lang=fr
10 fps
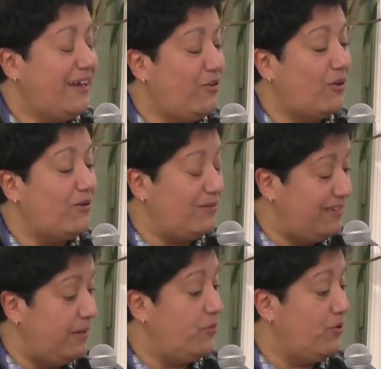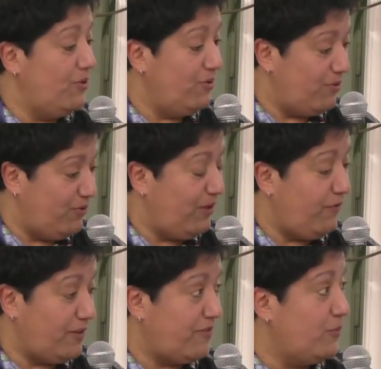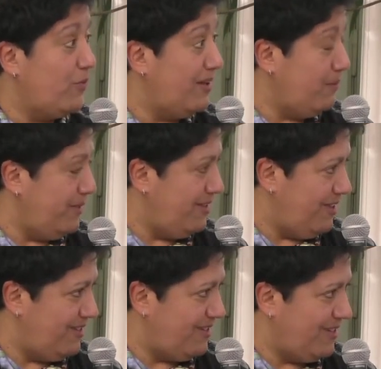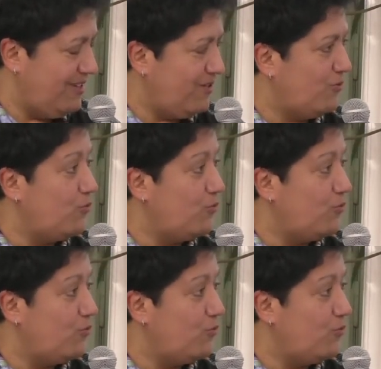Alors d'abord, euh, effectivement, la médiathèque.